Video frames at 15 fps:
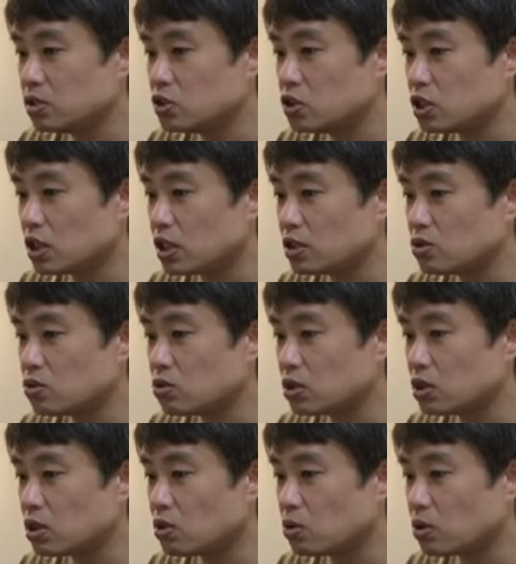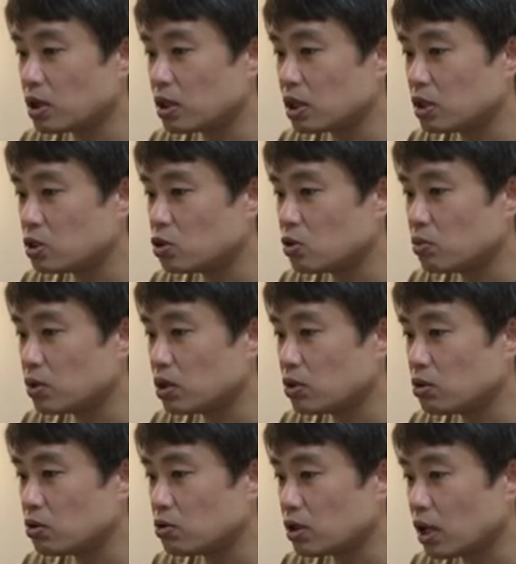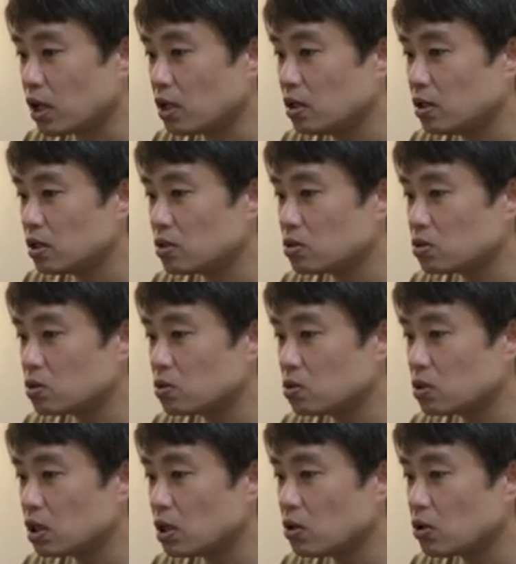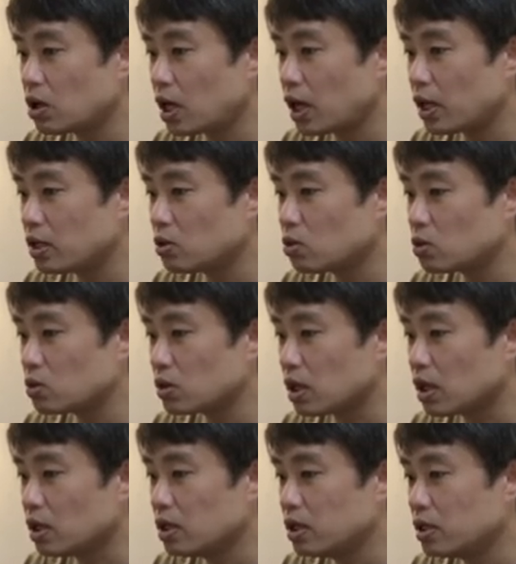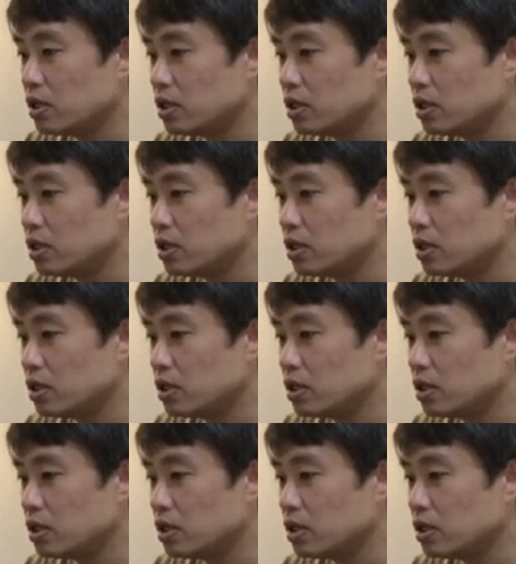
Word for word: 時間通りに来れない人もいるよねと想定を変えることで